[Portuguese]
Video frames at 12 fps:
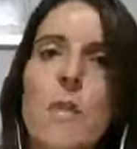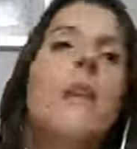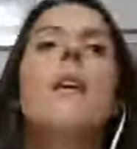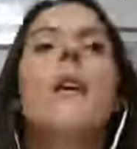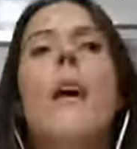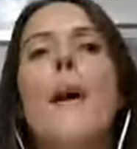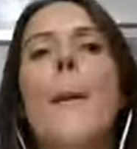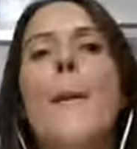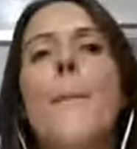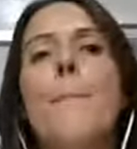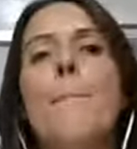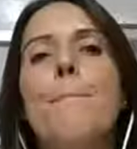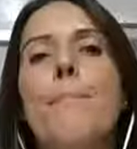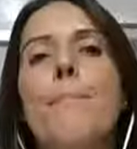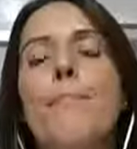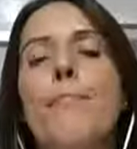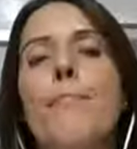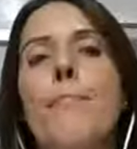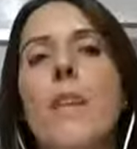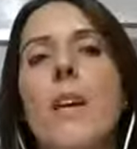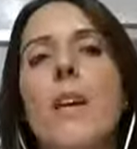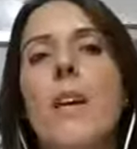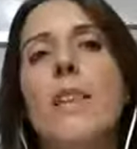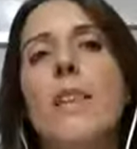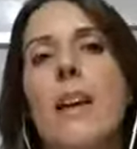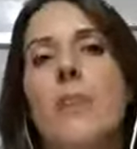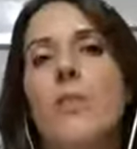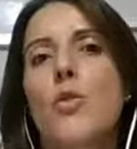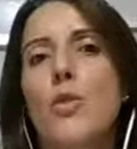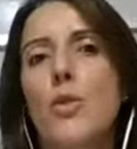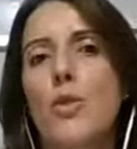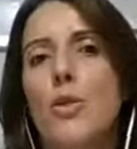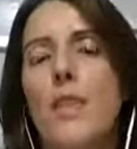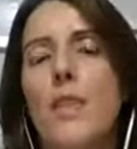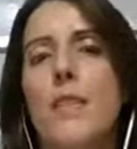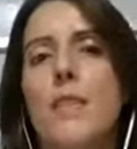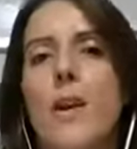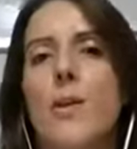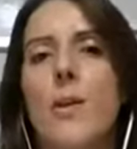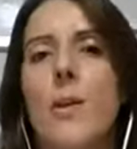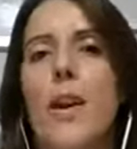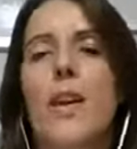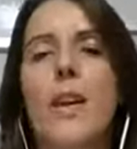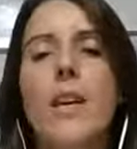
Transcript: Um, e dás a tua justificação, não é?